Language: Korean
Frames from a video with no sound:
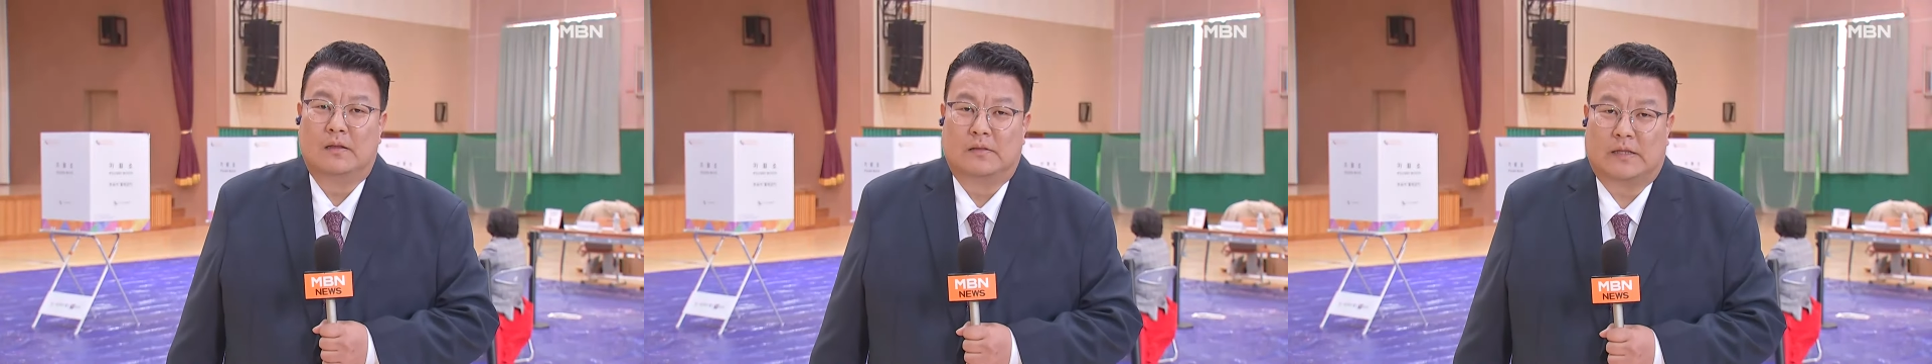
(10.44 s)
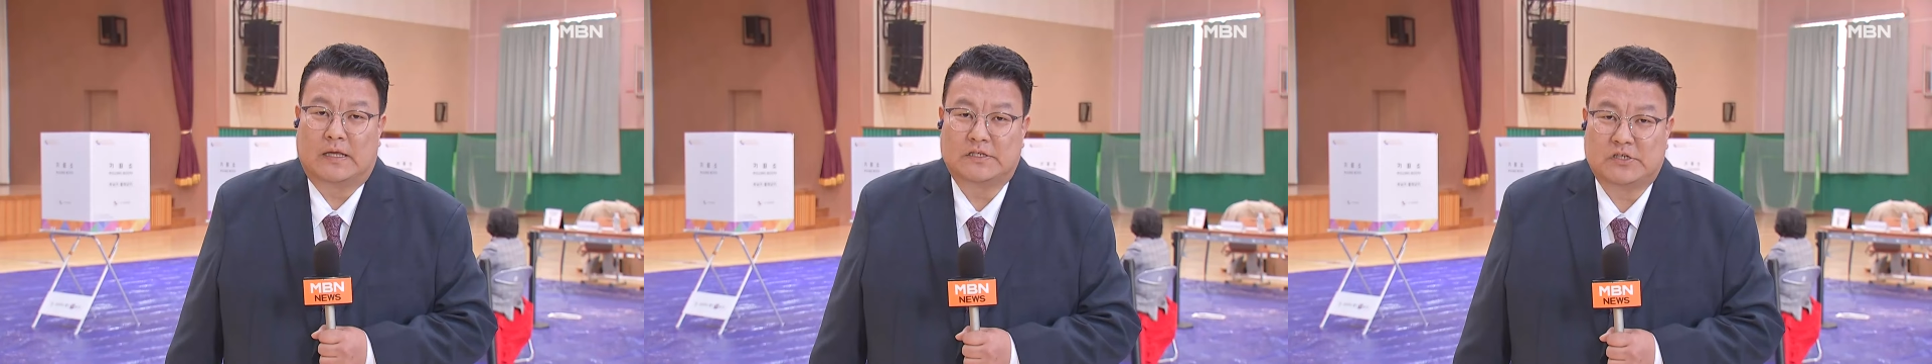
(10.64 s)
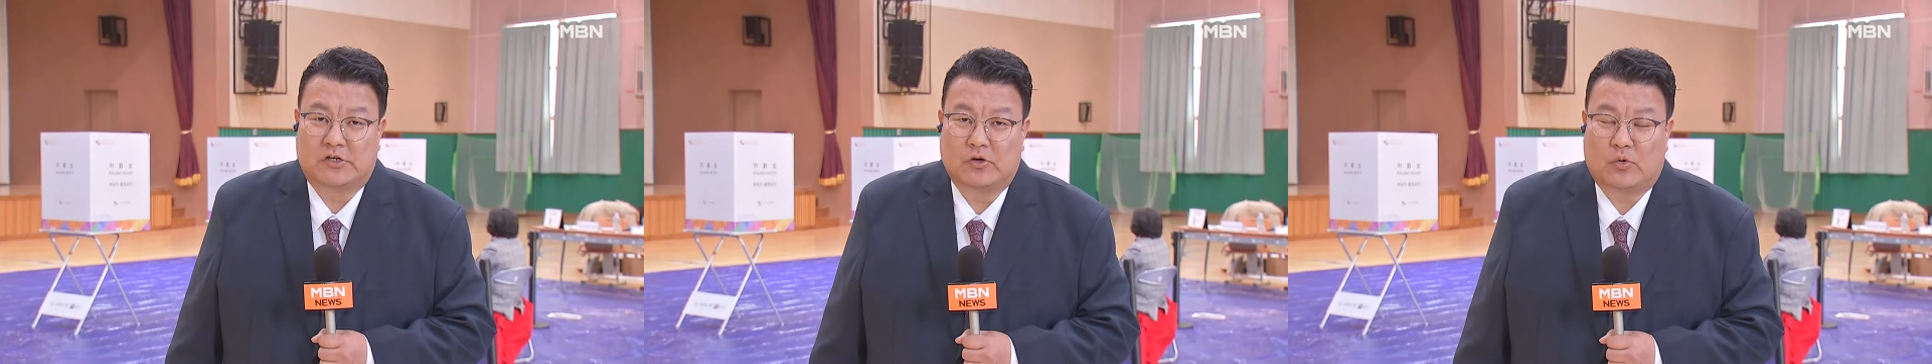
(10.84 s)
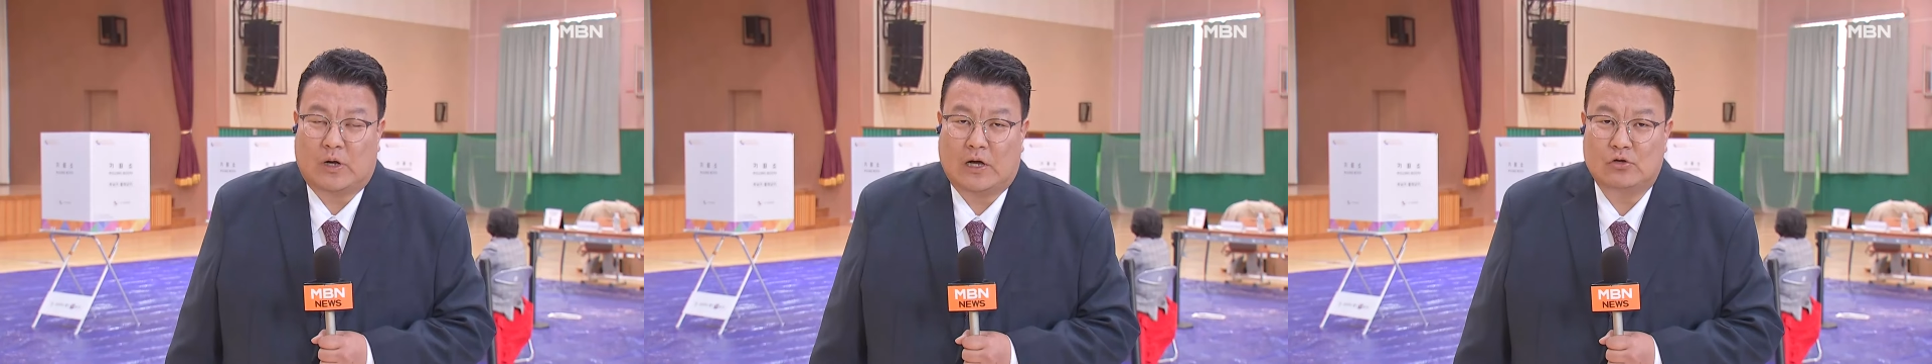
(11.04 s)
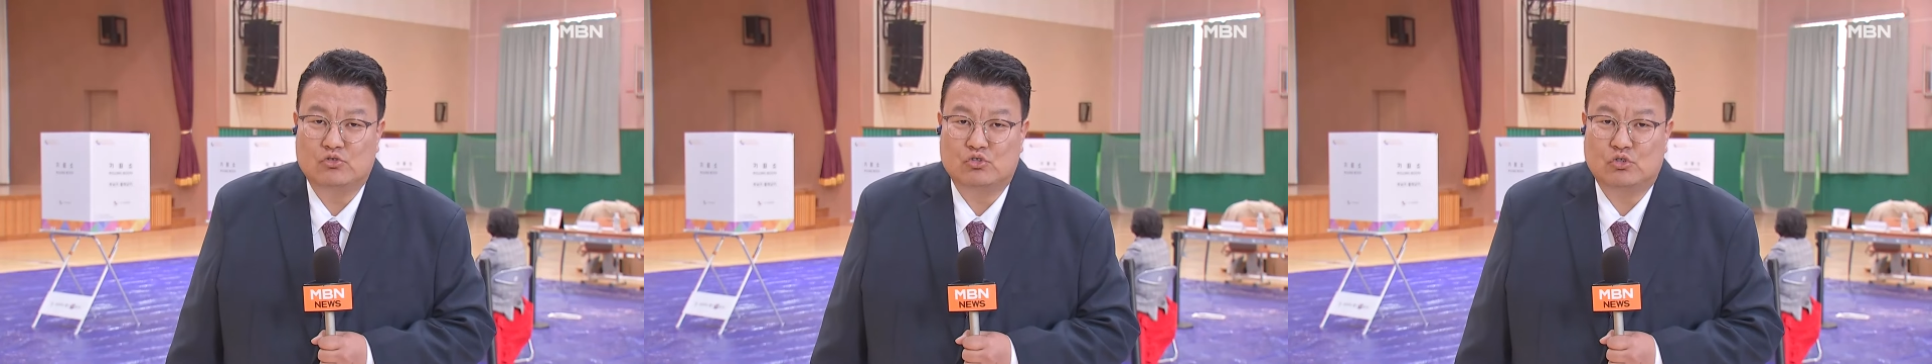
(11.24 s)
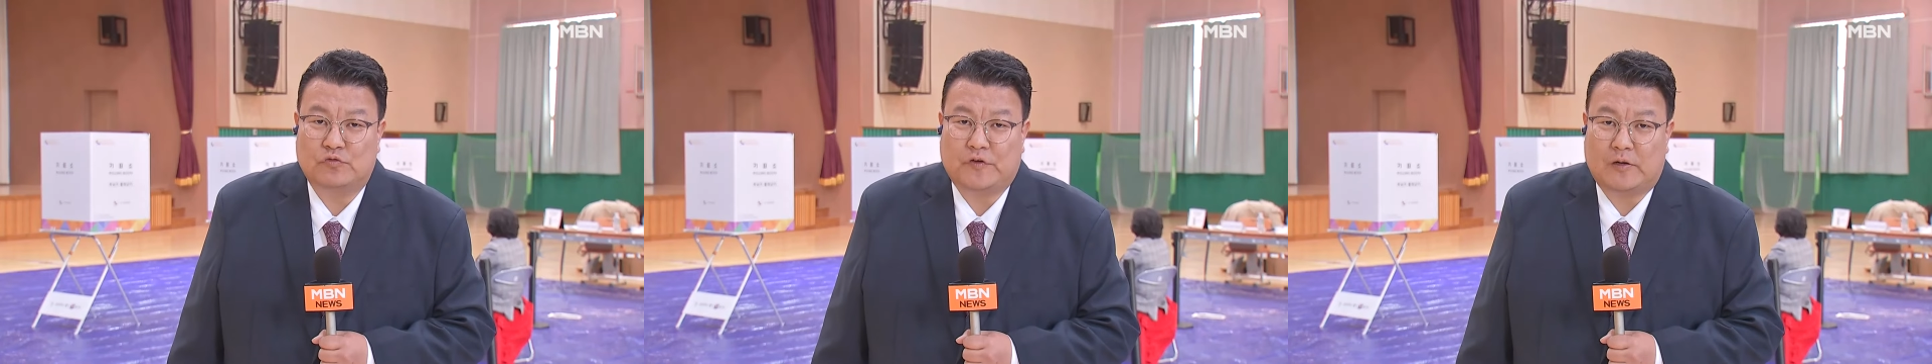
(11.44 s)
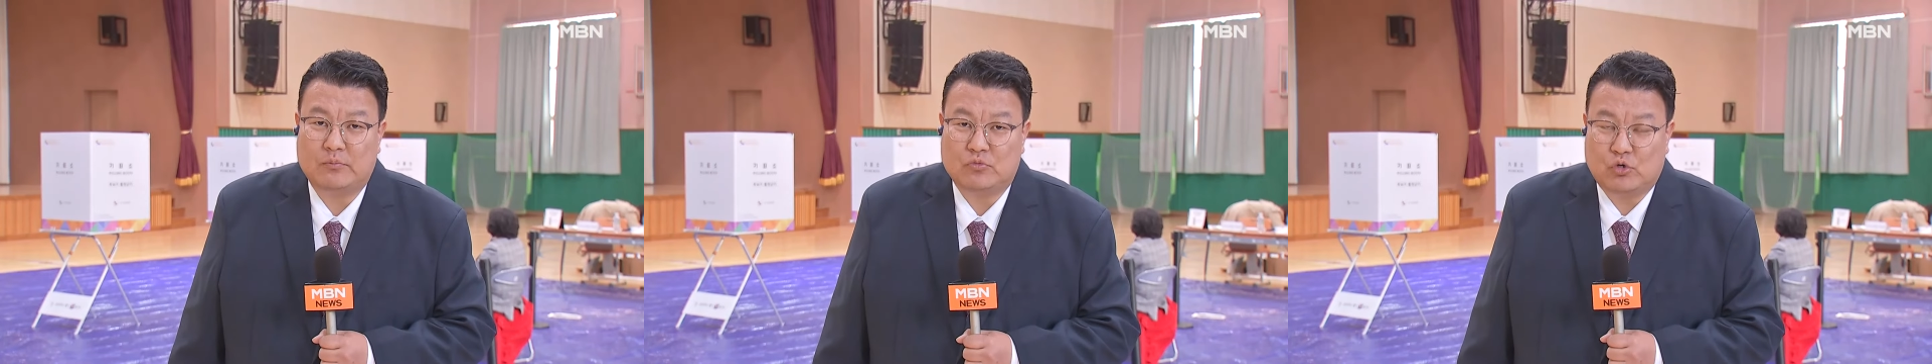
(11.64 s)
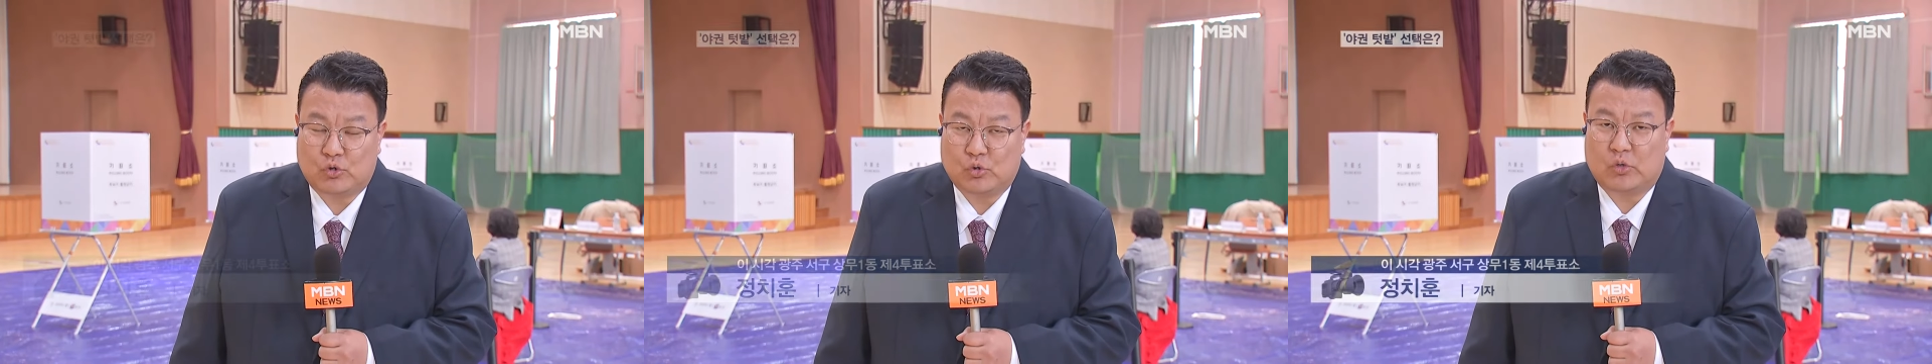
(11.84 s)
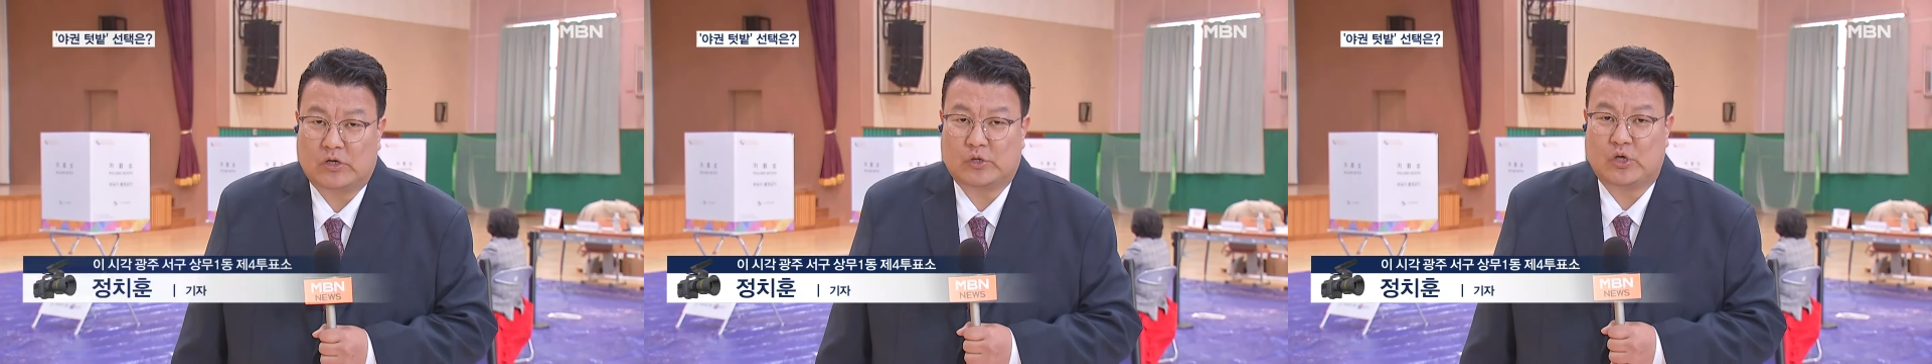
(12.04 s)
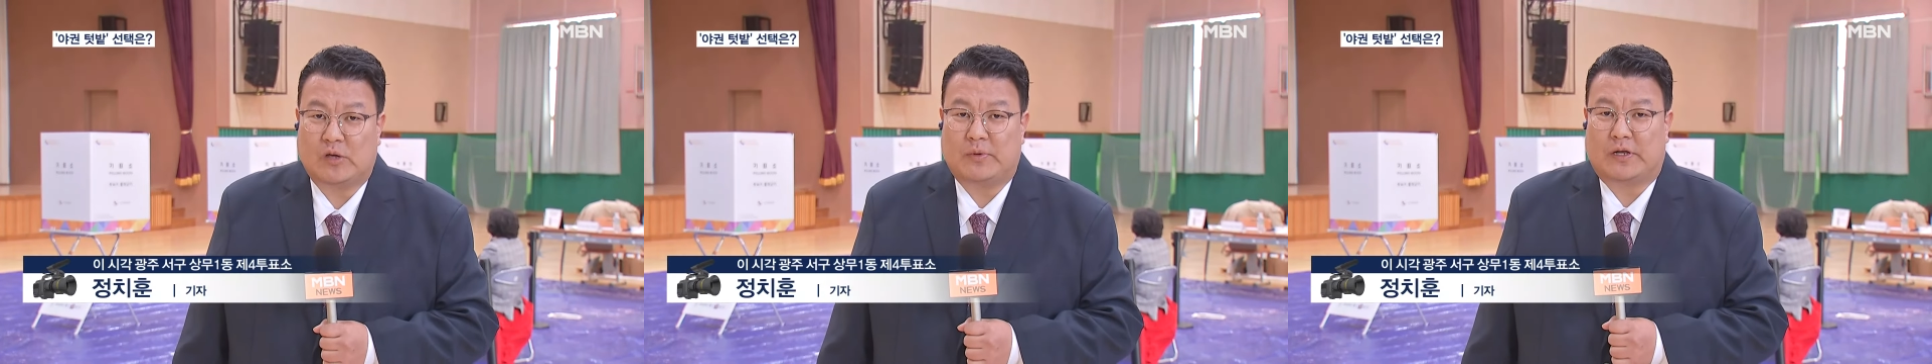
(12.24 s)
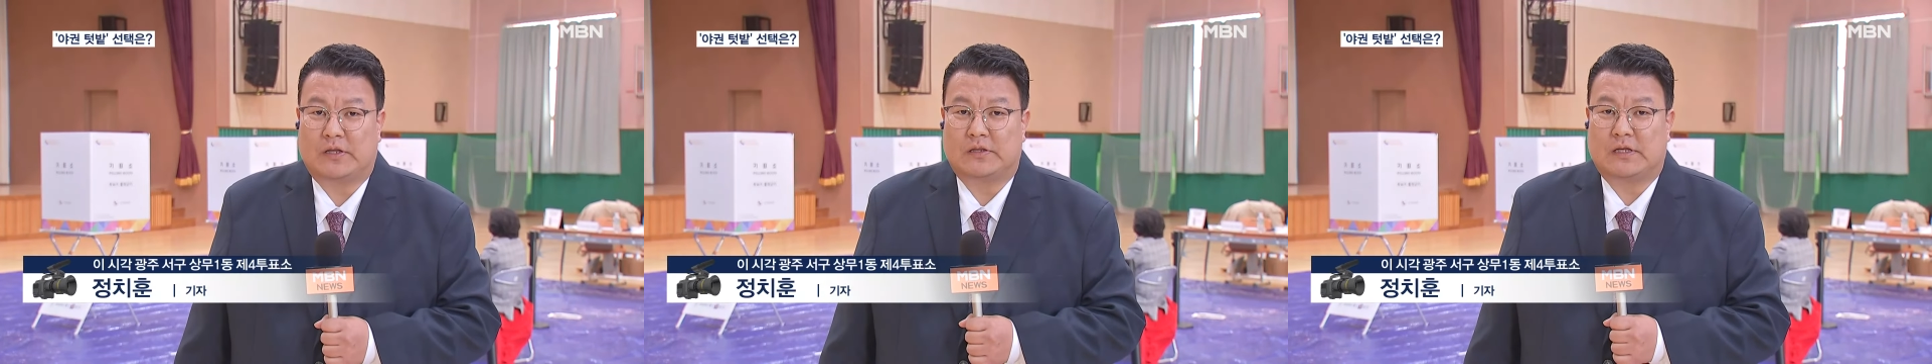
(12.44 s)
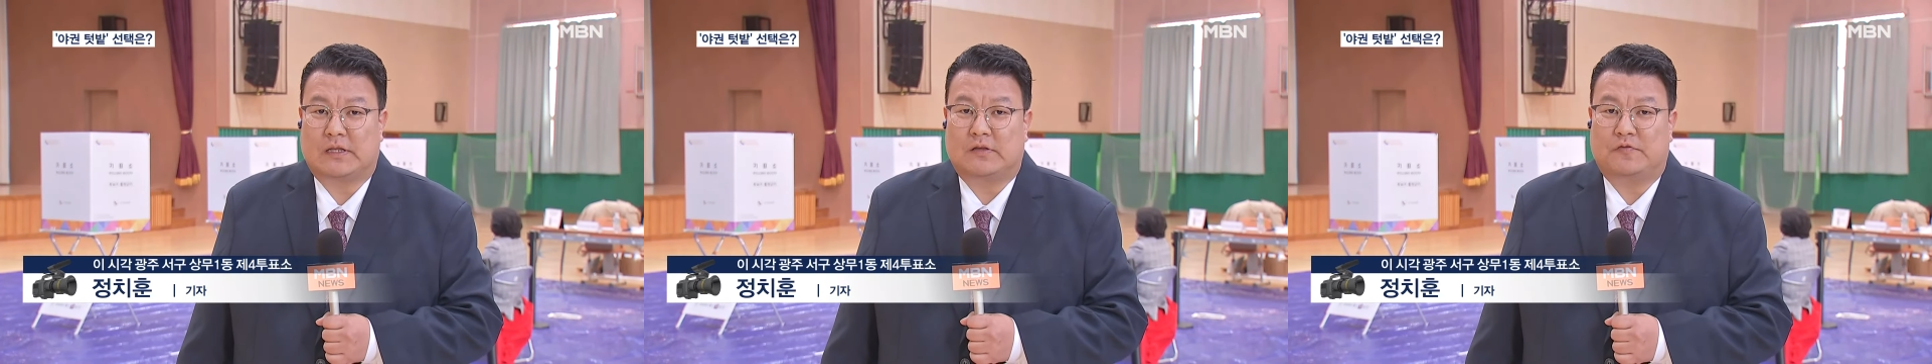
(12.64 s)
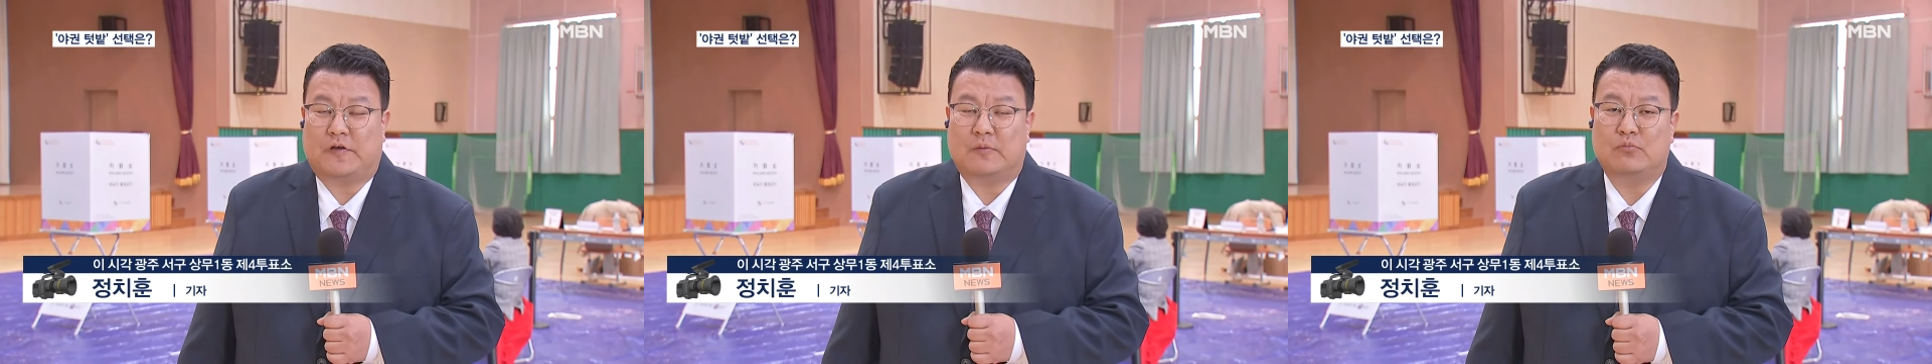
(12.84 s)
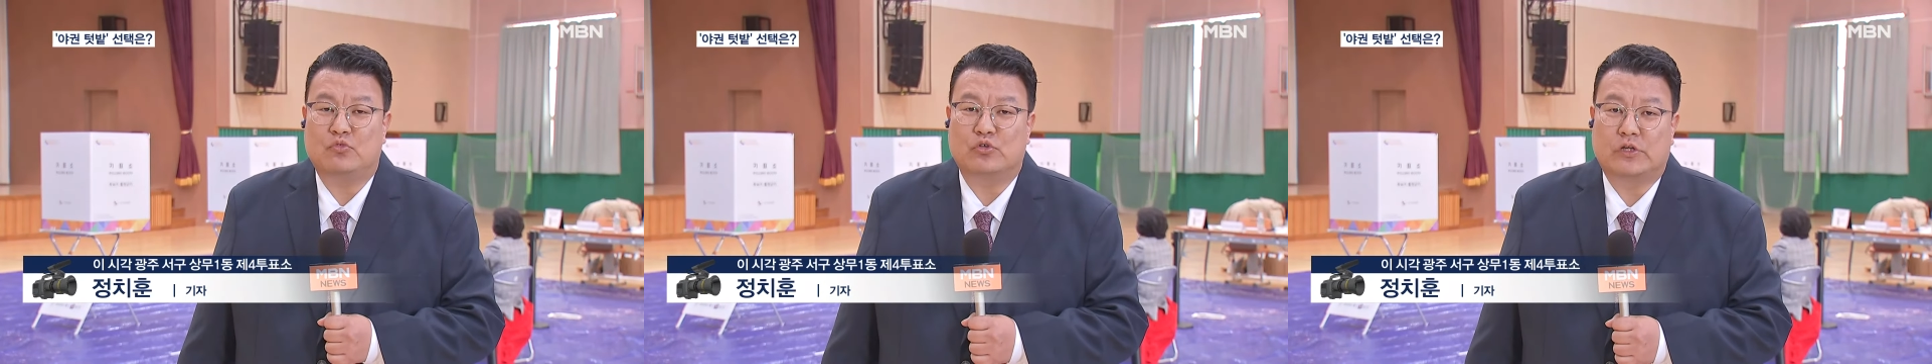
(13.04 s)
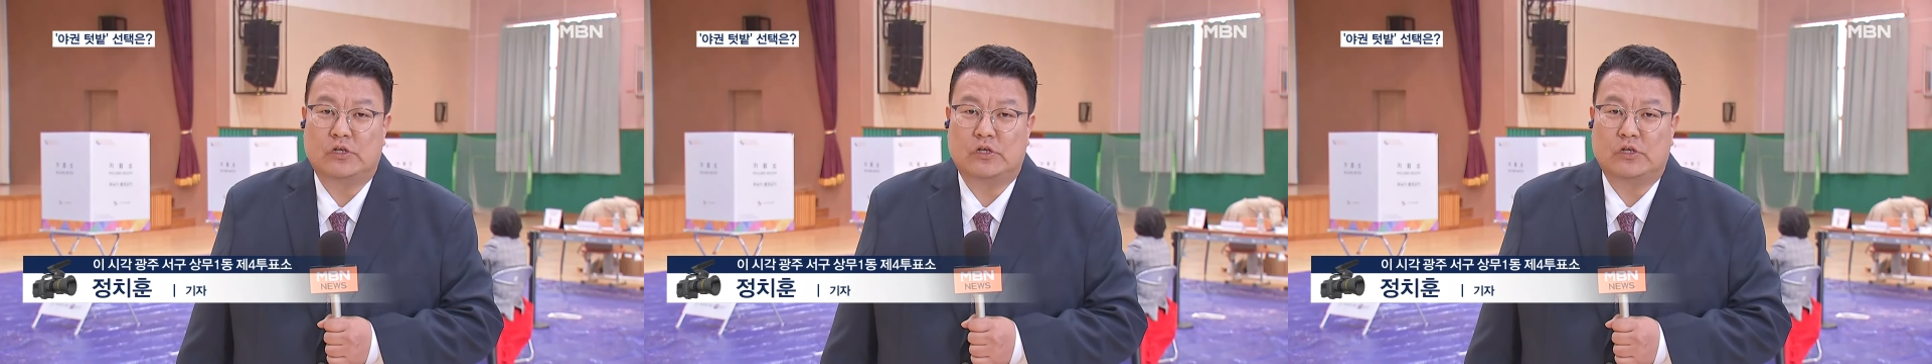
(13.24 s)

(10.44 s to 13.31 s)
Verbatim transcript: 네, 저는 광주 상무고등학교에 마련된 상무